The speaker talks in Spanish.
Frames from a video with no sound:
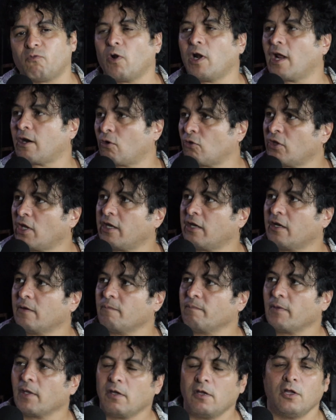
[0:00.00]
fue la rondalla.
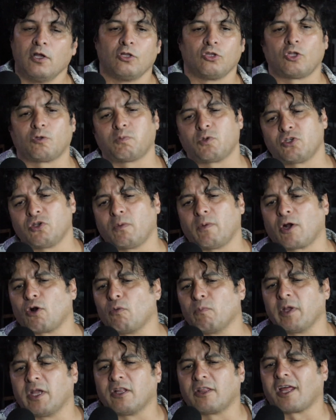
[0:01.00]
Entonces, pues yo iba
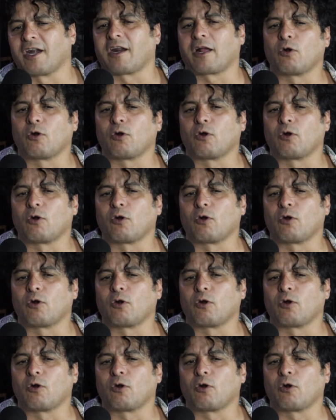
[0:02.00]
con mi guitarra